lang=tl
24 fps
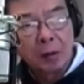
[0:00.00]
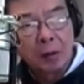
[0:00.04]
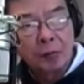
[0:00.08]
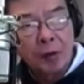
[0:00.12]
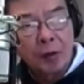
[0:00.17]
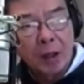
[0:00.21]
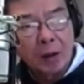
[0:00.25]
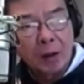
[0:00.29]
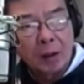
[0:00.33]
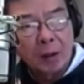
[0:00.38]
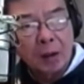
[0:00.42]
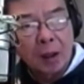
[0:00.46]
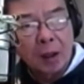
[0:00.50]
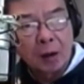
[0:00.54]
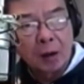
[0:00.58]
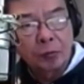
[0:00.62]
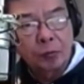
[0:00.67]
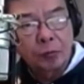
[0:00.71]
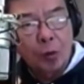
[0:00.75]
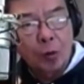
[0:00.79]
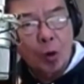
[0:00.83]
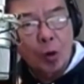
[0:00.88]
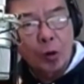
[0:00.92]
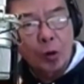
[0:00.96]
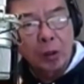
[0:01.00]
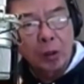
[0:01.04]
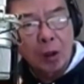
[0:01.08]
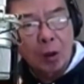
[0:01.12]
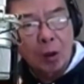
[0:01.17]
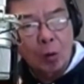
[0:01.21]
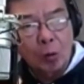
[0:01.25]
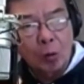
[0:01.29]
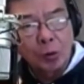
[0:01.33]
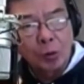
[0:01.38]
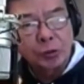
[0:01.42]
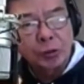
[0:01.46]
uh, Nevada
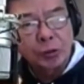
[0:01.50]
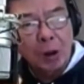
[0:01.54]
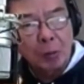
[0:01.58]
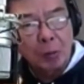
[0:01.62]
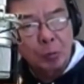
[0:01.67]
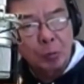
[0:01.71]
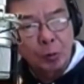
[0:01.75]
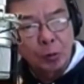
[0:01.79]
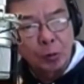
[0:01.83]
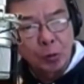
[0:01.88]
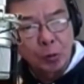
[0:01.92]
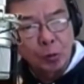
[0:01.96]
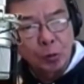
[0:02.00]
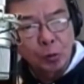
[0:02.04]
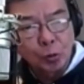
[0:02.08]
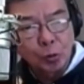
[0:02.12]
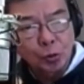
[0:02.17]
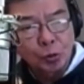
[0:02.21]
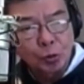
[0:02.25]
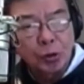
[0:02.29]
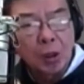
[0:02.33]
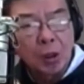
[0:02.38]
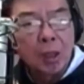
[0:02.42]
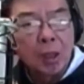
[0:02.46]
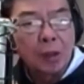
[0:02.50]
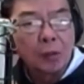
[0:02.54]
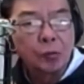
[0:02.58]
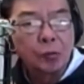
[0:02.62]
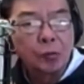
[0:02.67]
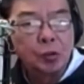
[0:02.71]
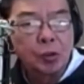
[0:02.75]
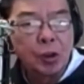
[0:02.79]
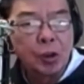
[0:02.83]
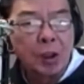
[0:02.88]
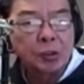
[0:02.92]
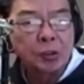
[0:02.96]
California Wholesale Produce
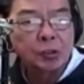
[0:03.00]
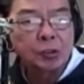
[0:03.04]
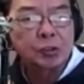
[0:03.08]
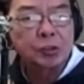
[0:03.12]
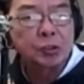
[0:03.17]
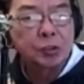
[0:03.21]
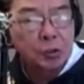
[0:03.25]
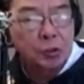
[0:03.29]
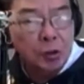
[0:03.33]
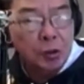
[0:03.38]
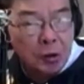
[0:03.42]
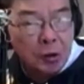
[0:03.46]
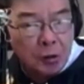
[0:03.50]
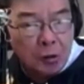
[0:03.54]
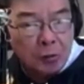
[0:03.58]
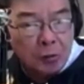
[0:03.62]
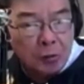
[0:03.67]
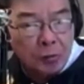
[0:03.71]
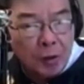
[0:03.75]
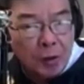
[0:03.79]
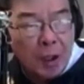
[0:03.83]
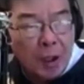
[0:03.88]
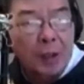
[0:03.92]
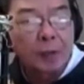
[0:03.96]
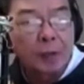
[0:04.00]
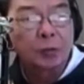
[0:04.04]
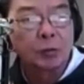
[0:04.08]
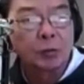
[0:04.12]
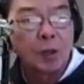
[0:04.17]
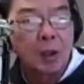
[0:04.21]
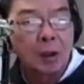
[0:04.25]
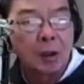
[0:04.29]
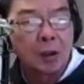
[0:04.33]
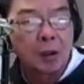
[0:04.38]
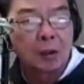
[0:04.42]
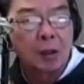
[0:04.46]
Just Serve
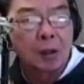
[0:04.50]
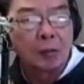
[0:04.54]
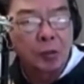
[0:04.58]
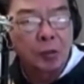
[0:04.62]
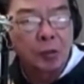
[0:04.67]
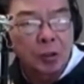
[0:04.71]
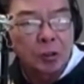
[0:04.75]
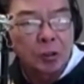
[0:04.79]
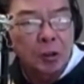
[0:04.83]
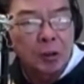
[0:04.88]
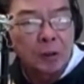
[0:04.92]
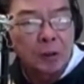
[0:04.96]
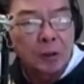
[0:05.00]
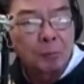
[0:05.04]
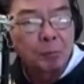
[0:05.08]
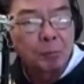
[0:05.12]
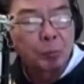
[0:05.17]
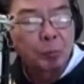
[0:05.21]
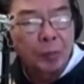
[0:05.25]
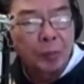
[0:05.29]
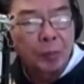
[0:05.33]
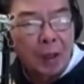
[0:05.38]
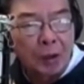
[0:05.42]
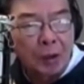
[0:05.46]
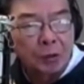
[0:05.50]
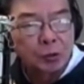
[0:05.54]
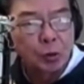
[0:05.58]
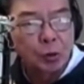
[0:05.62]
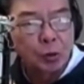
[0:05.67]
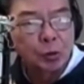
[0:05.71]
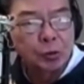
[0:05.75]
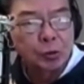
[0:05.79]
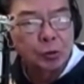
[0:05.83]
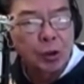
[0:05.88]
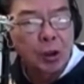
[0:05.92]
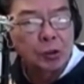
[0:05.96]
at ng Cavite
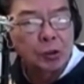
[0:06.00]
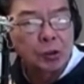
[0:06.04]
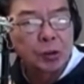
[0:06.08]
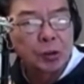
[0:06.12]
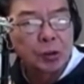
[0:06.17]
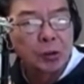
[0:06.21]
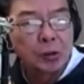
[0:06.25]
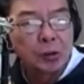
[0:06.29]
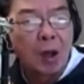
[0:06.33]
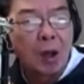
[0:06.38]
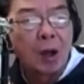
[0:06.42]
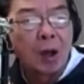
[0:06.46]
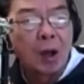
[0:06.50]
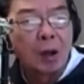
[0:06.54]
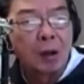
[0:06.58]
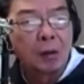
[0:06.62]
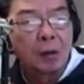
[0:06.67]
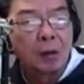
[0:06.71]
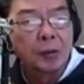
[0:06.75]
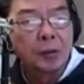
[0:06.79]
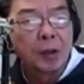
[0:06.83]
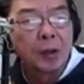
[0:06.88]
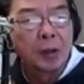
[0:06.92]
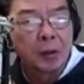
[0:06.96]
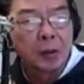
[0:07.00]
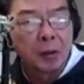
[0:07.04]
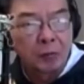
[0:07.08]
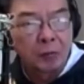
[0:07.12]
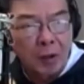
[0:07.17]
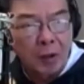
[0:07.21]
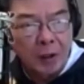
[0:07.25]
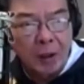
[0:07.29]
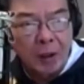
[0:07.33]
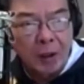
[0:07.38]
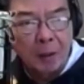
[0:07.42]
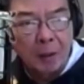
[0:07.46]
Association of
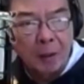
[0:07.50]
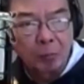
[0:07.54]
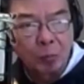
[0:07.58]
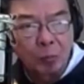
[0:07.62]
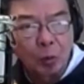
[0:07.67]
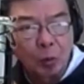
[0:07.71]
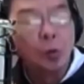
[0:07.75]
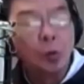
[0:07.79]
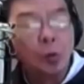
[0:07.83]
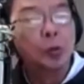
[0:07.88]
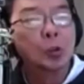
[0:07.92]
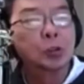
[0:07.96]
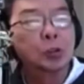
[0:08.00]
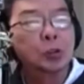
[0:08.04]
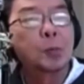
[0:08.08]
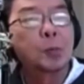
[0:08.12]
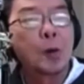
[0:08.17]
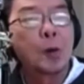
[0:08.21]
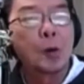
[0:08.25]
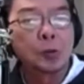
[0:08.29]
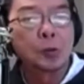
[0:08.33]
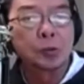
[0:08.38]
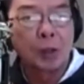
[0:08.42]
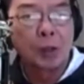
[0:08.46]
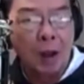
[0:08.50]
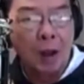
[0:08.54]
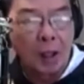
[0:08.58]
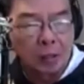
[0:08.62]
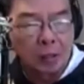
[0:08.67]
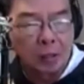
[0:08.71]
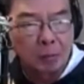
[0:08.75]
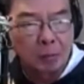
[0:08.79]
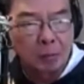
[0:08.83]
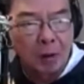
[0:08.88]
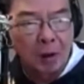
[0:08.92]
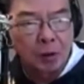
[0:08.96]
Nevada. Kudos po
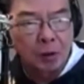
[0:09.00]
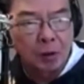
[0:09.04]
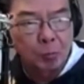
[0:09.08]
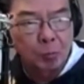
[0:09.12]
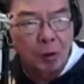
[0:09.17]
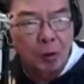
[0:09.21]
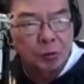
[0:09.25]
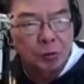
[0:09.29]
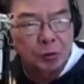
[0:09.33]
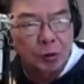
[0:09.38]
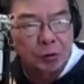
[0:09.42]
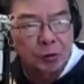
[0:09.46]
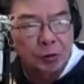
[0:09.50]
sa lahat ng mga